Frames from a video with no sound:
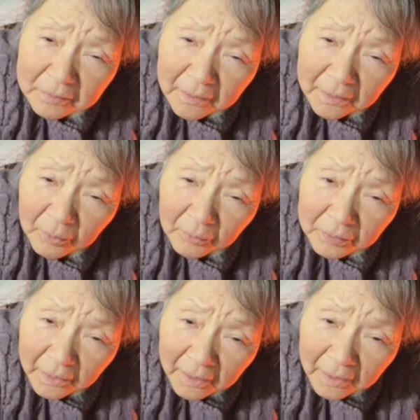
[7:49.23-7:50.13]
危ない
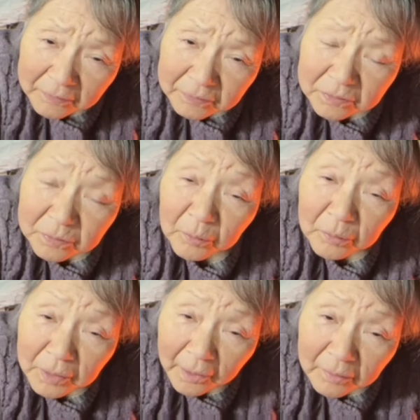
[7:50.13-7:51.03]
よねって
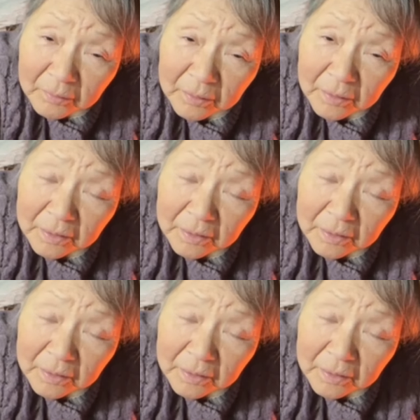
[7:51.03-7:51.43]
そうなん